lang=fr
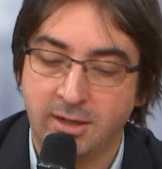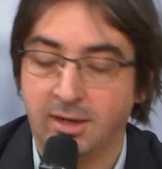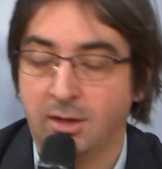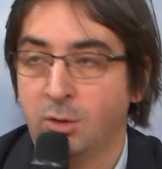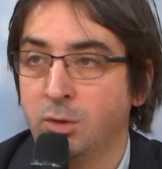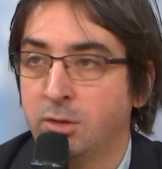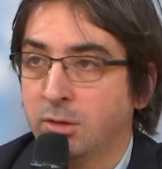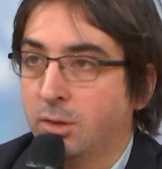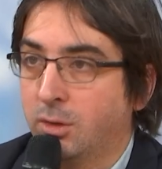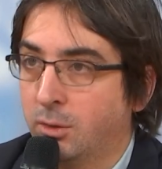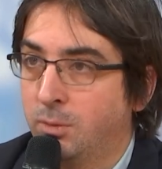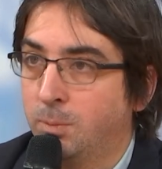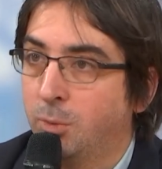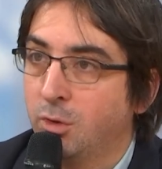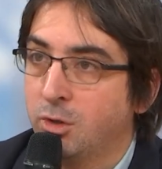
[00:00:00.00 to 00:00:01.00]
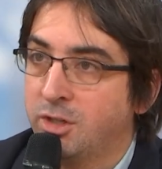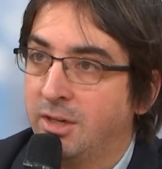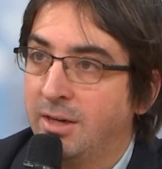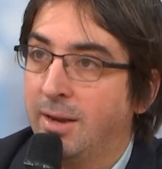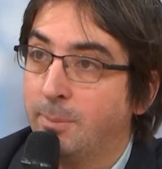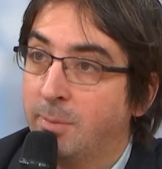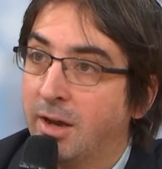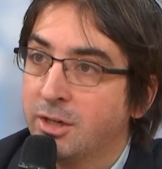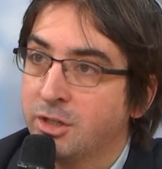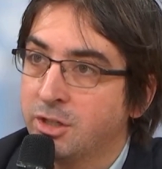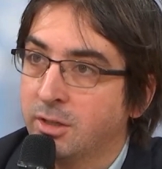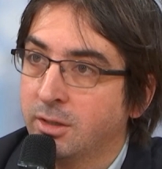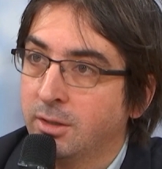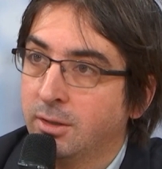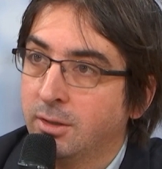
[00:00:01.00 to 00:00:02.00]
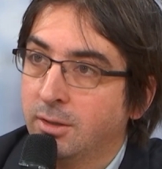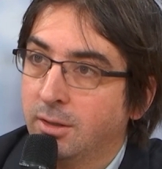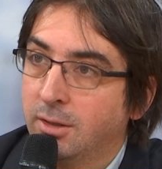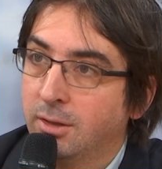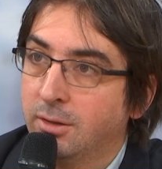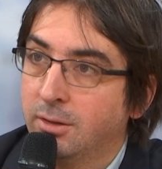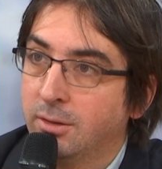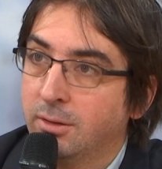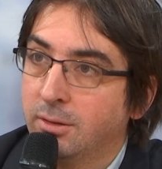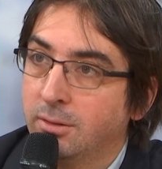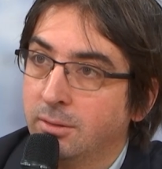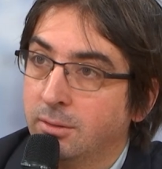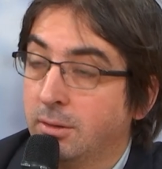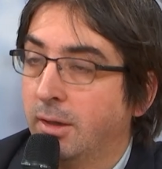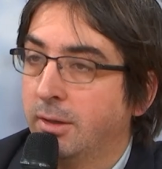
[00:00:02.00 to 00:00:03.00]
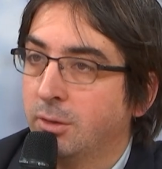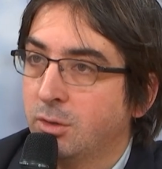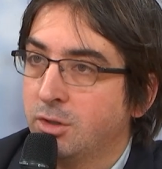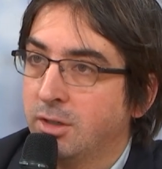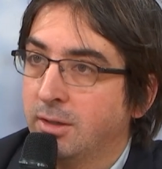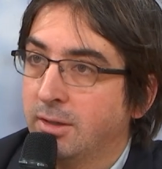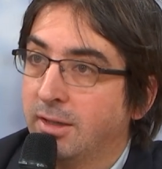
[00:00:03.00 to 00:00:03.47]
Et il y a l'autre projet, la barge à hydrogène.